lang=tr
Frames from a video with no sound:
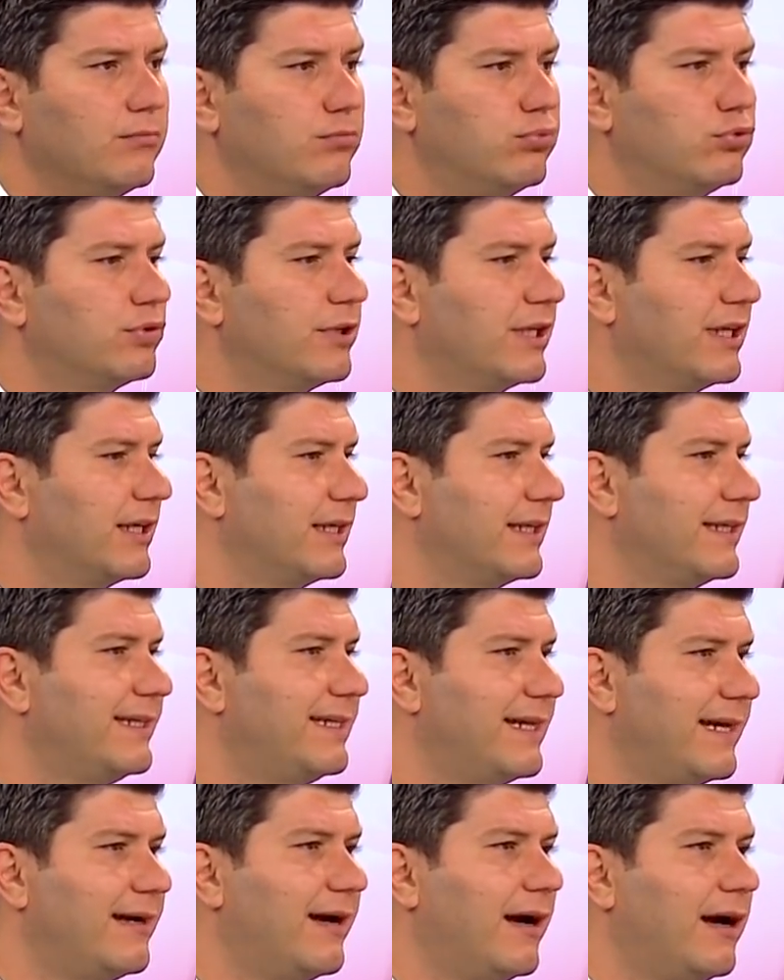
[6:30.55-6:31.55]
Burada
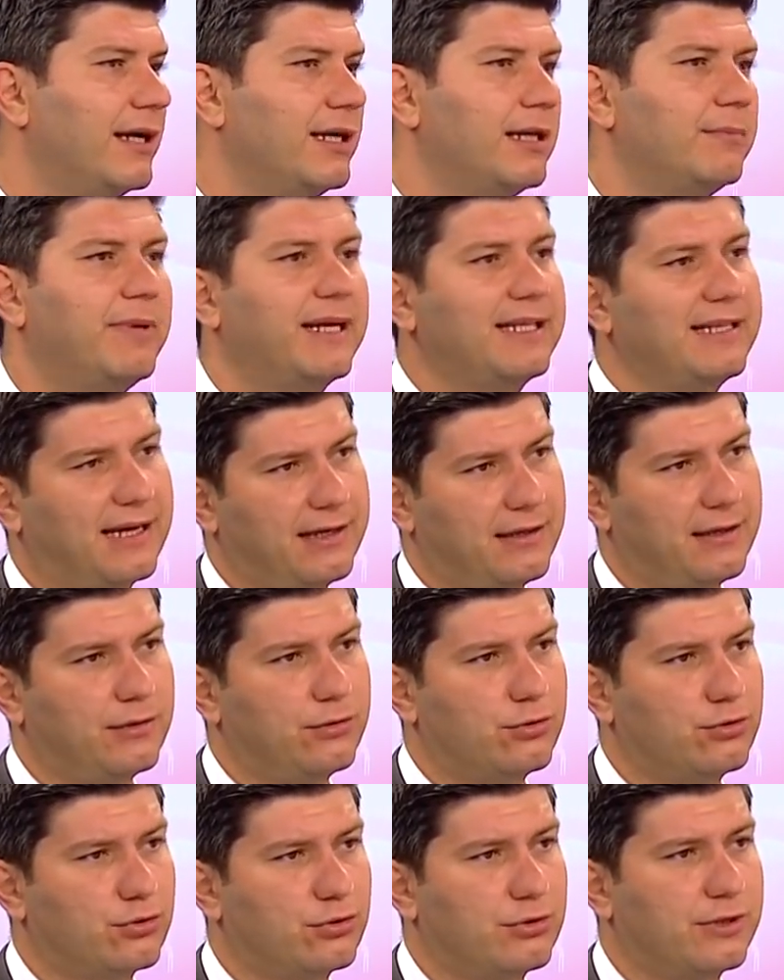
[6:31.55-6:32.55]
gene aynı
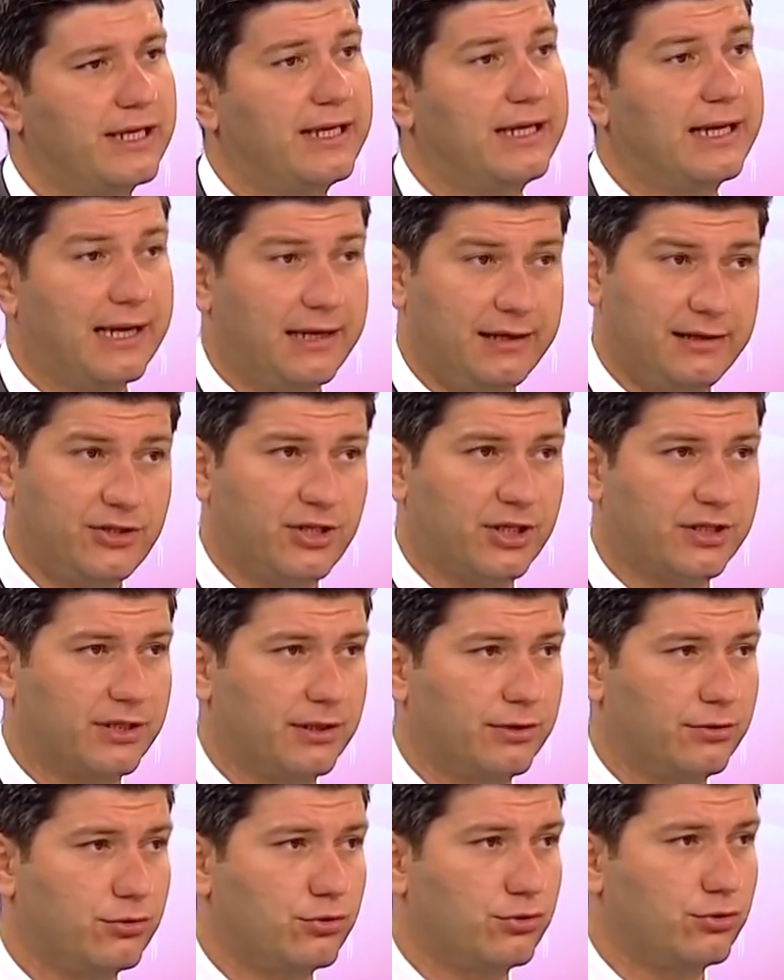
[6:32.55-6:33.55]
bedeller üstünden
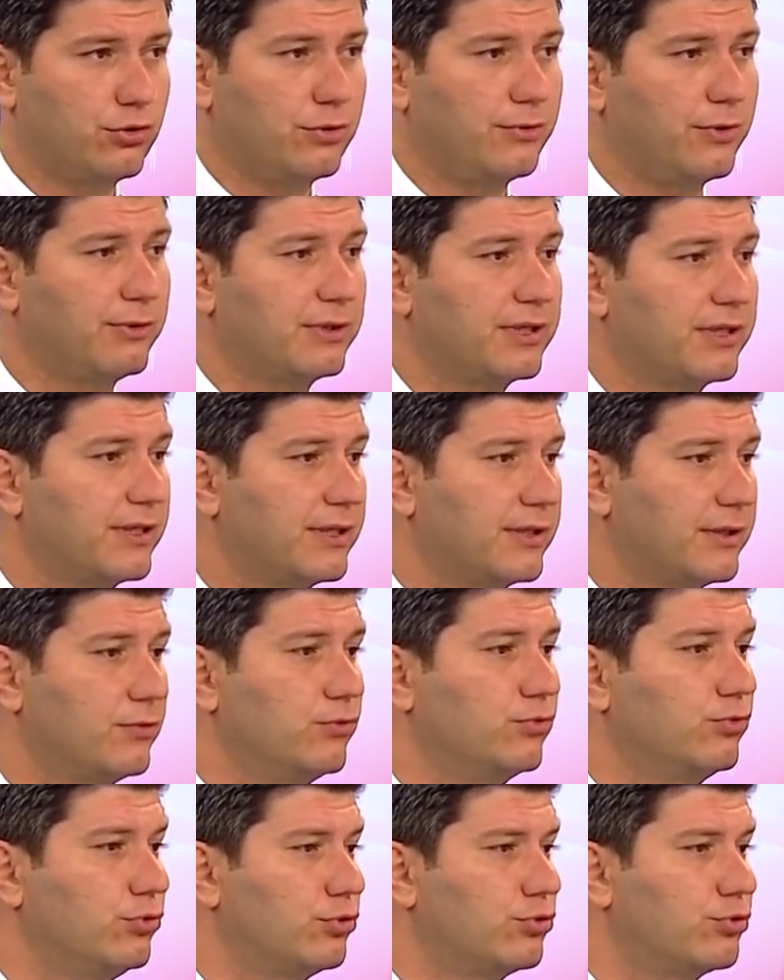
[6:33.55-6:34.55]
ilerleyeceklerini düşünüyorum ama
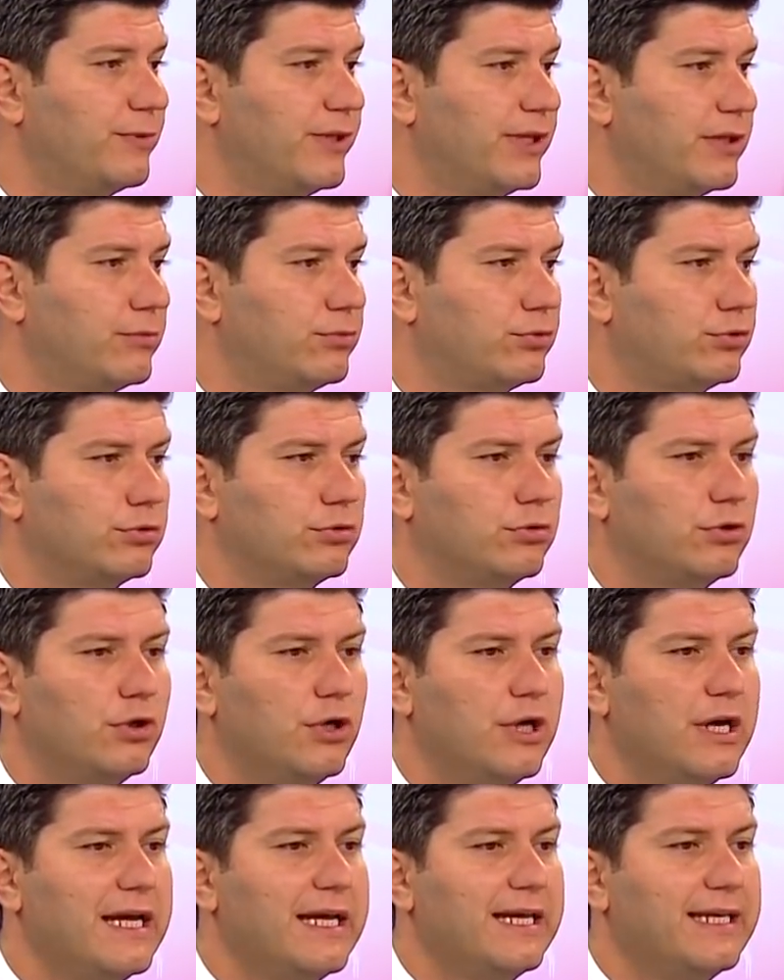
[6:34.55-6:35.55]
unutmayalım şunu.